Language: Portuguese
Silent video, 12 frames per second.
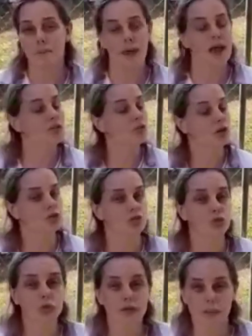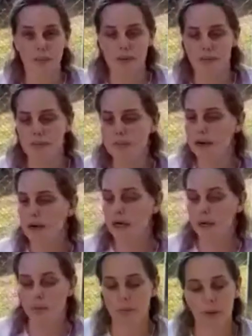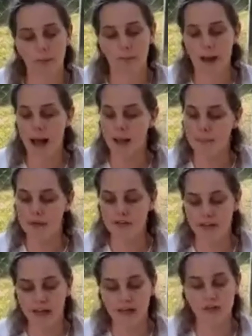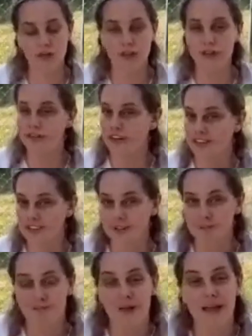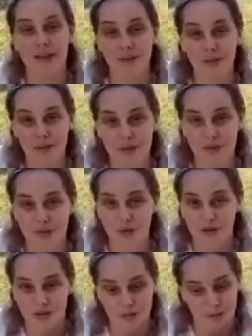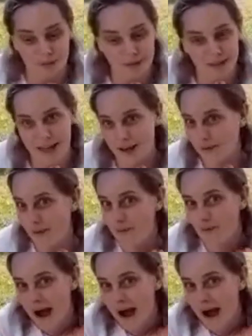Peço ajuda para mamãe, para o papai, para eles estarem ajudando. E vai ser bem gostoso, porque é com